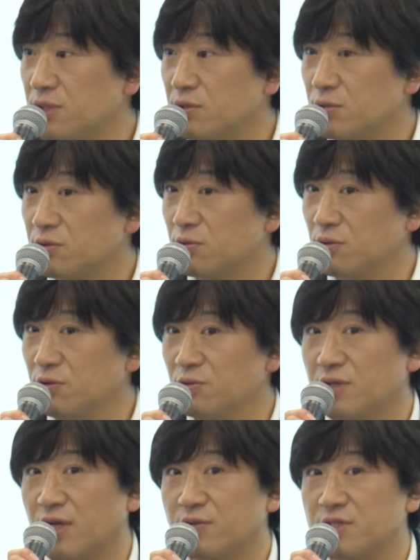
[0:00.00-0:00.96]
そういう
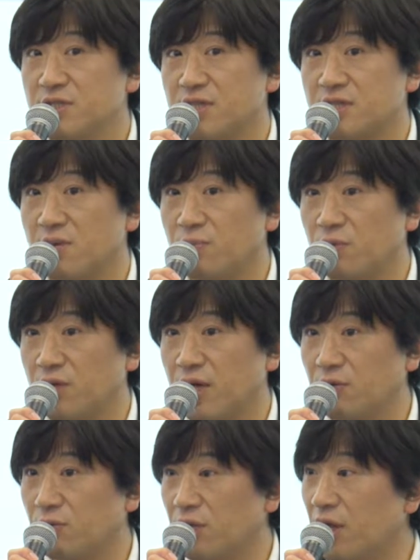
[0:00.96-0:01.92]
あの意思が先方にあ
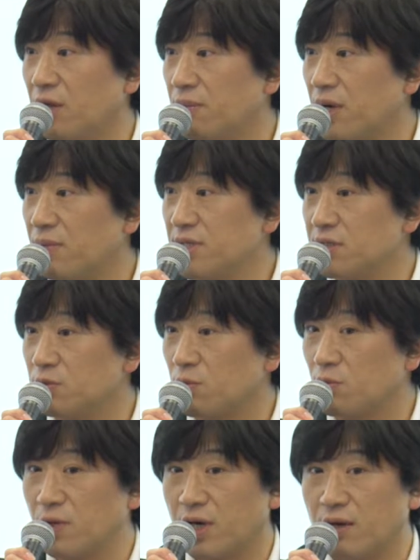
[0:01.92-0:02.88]
るのであればまずそ
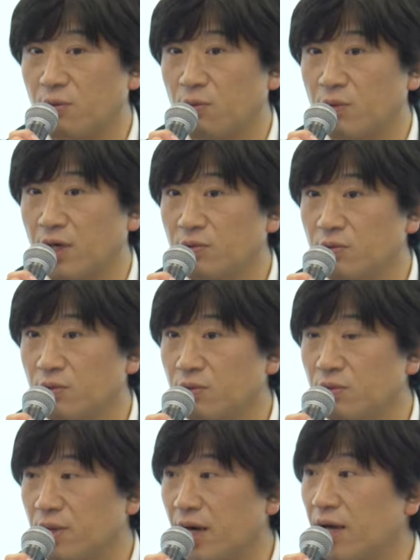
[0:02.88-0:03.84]
こから行うという
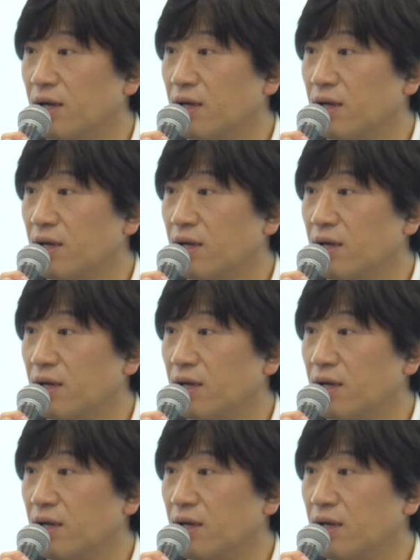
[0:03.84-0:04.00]
のが、